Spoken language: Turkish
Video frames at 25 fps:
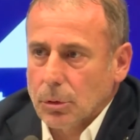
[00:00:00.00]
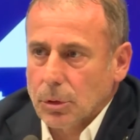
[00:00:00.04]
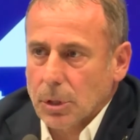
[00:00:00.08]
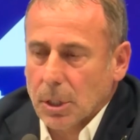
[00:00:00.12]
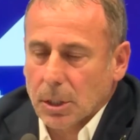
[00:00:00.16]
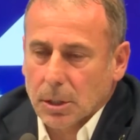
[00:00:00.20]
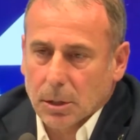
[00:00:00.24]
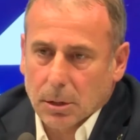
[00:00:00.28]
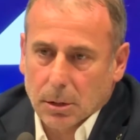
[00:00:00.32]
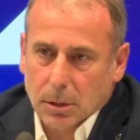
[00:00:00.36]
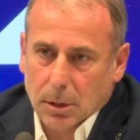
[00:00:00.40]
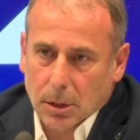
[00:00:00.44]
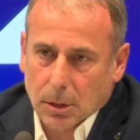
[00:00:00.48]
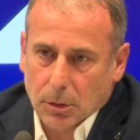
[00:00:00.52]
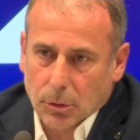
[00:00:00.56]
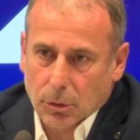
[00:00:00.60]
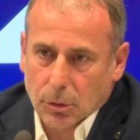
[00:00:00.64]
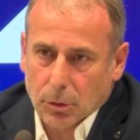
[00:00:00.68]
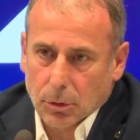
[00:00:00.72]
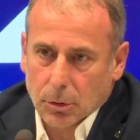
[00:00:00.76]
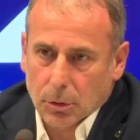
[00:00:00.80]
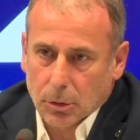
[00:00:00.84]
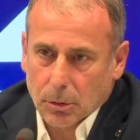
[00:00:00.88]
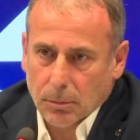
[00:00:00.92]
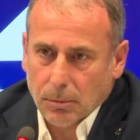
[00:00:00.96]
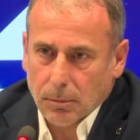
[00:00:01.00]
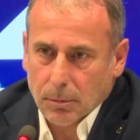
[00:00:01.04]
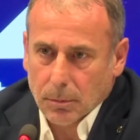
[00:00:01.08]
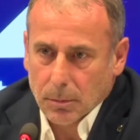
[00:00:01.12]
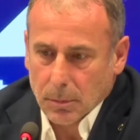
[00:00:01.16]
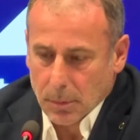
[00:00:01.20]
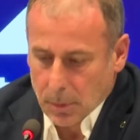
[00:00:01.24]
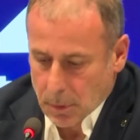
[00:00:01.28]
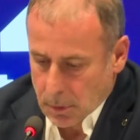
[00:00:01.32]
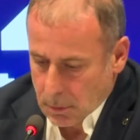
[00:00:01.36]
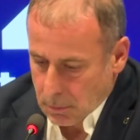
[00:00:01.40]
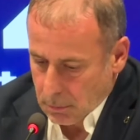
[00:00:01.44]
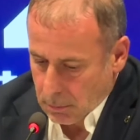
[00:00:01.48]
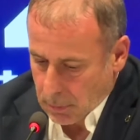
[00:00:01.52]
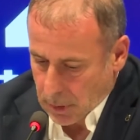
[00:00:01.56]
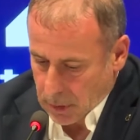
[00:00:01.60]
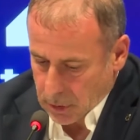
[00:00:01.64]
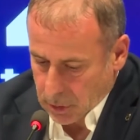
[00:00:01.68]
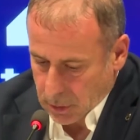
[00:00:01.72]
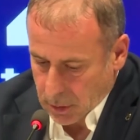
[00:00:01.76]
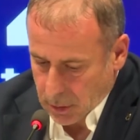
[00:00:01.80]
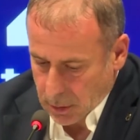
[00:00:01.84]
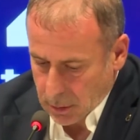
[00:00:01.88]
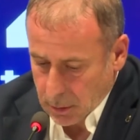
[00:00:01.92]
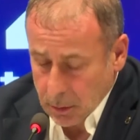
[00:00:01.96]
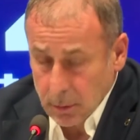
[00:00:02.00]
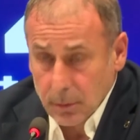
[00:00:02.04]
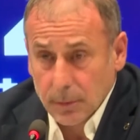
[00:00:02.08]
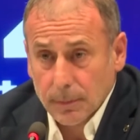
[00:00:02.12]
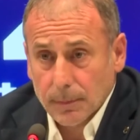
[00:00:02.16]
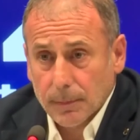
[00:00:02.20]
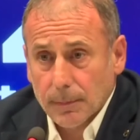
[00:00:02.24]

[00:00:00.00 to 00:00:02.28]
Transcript: olacaktır diye düşünüyorum. Başka?